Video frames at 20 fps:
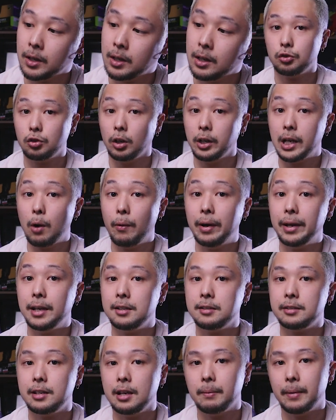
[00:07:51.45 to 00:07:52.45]
só que é um
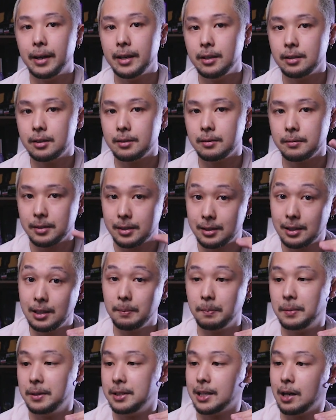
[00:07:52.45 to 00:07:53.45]
ANC mais
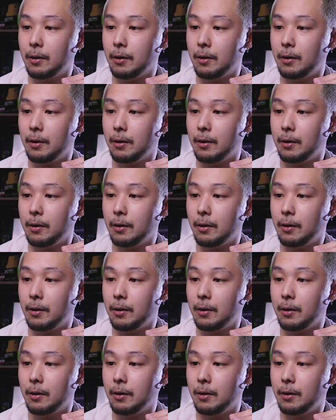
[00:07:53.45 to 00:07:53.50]
simples,